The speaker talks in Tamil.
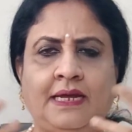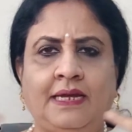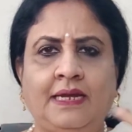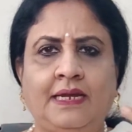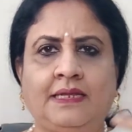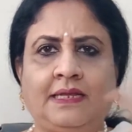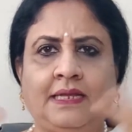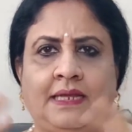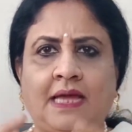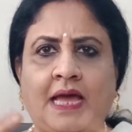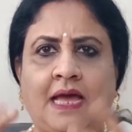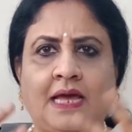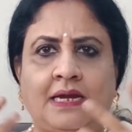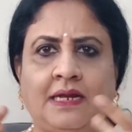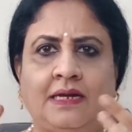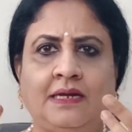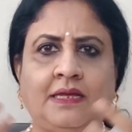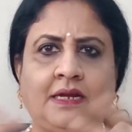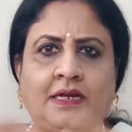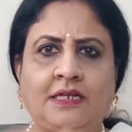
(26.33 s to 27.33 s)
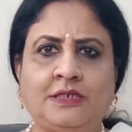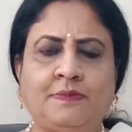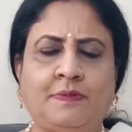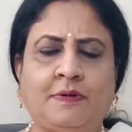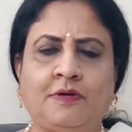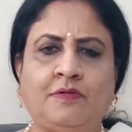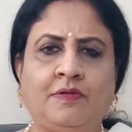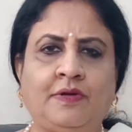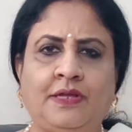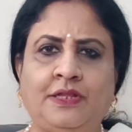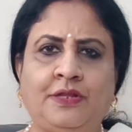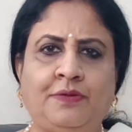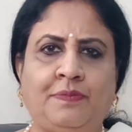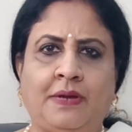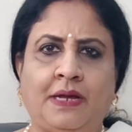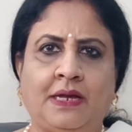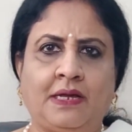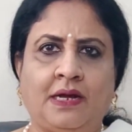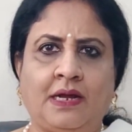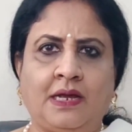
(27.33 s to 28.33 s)
என்னத்தை யார் என்கரேஜ் பண்ணணும்னு
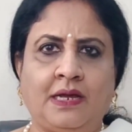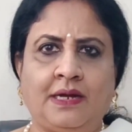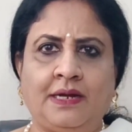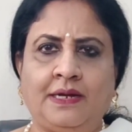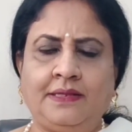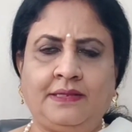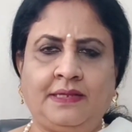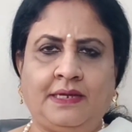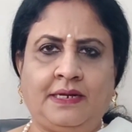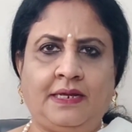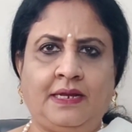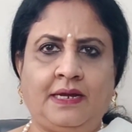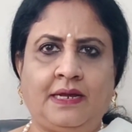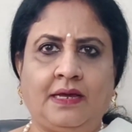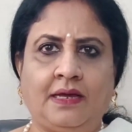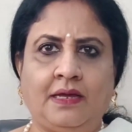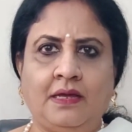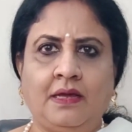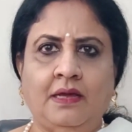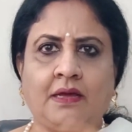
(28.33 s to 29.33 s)
எதிர்பார்க்குறாங்கன்னே தெரியலை